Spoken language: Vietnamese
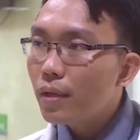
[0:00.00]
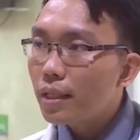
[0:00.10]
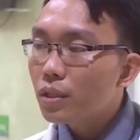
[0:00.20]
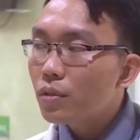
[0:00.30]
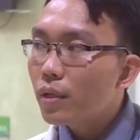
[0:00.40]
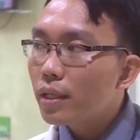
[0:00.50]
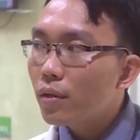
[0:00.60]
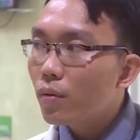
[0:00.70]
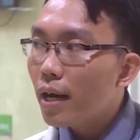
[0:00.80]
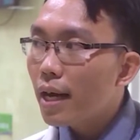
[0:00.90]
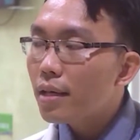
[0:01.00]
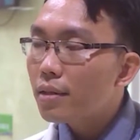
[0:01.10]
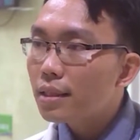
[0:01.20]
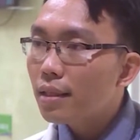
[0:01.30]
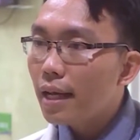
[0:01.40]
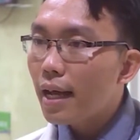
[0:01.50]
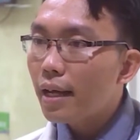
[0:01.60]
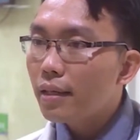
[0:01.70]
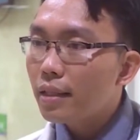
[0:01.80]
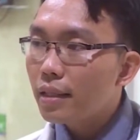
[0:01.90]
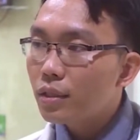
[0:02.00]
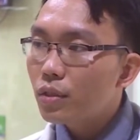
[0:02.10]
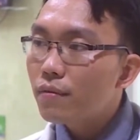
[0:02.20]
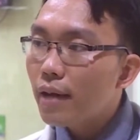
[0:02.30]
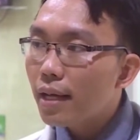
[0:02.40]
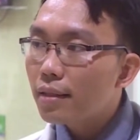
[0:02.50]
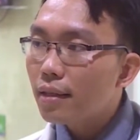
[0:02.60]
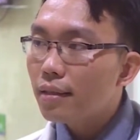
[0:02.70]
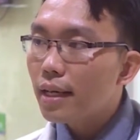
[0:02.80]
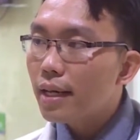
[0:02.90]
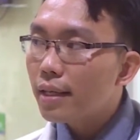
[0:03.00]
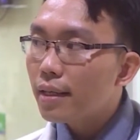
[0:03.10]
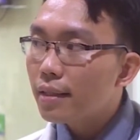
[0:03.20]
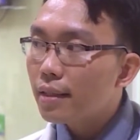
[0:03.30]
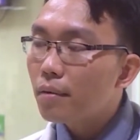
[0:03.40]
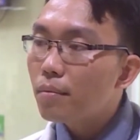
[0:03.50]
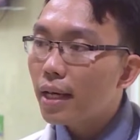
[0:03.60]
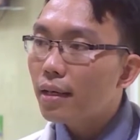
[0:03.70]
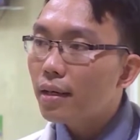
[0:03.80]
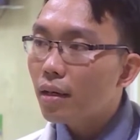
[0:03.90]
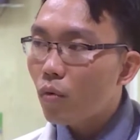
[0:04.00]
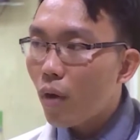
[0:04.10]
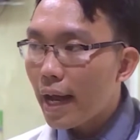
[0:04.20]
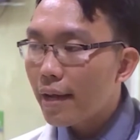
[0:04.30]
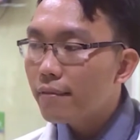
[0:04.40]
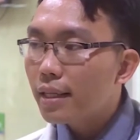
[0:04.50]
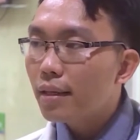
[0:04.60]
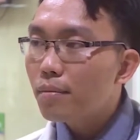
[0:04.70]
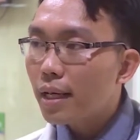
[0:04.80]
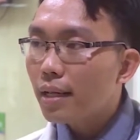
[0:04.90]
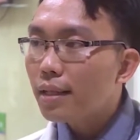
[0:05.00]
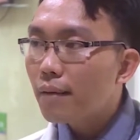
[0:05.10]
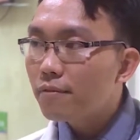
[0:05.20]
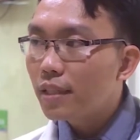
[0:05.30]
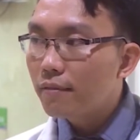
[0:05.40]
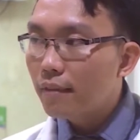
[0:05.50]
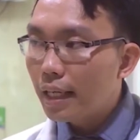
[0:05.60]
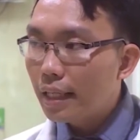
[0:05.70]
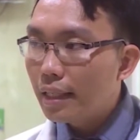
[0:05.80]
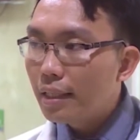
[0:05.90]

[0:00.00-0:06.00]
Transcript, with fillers: là xuất huyết tiêu hóa do sơ gan thì xuất phát từ các tĩnh mạch ở thực quản và tĩnh mạch ở tâm tình vị.